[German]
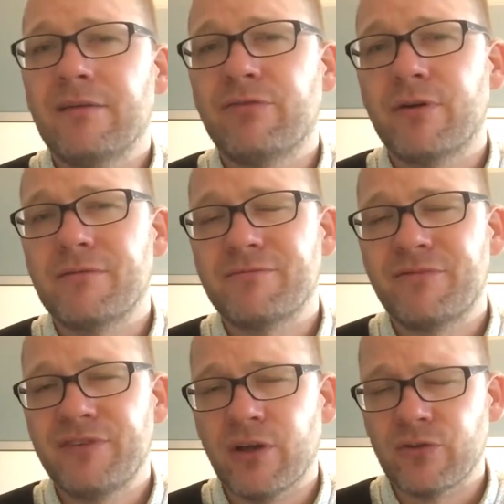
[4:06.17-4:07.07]
Von
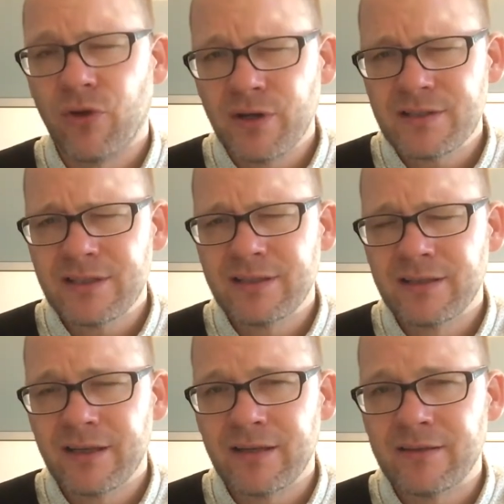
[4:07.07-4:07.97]
94,
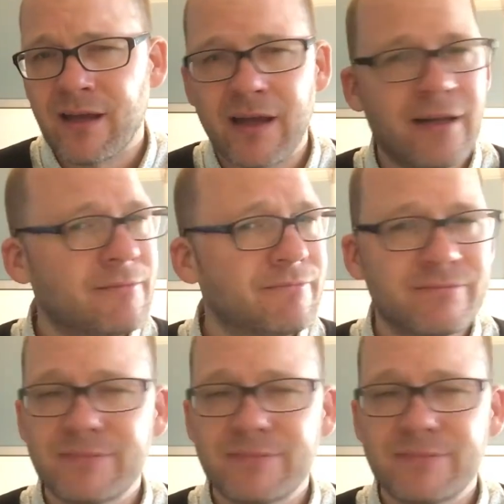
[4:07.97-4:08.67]
den dritten Teil,